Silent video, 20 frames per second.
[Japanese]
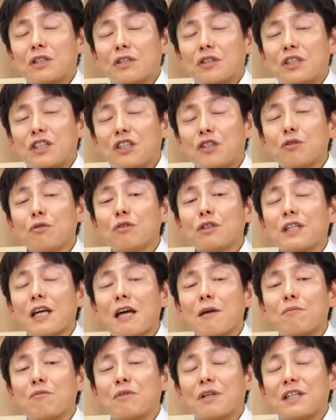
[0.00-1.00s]
市場
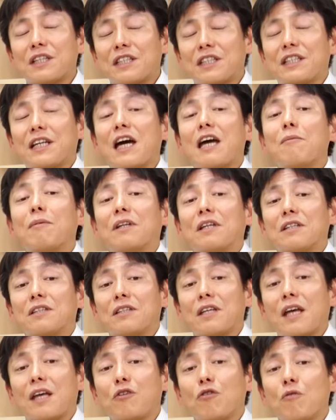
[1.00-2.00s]
細分が違えばで
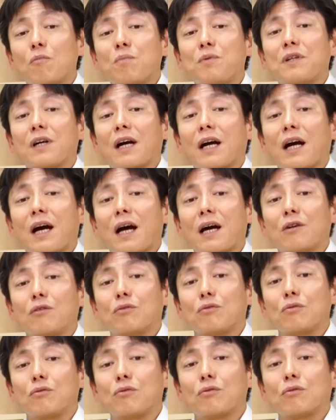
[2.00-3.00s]
すね よんピー が変わ
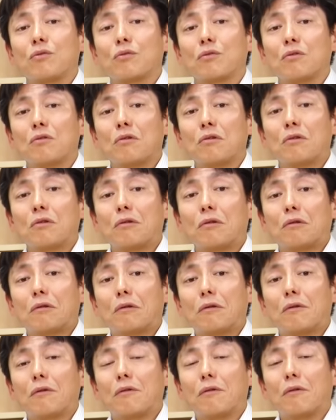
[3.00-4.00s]
るということ
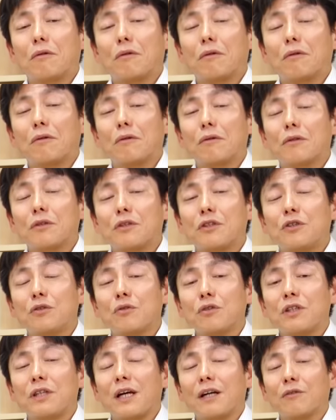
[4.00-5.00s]
を非
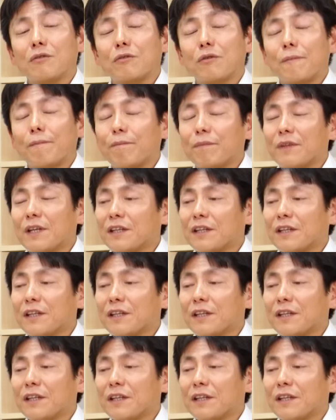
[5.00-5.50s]
常にあの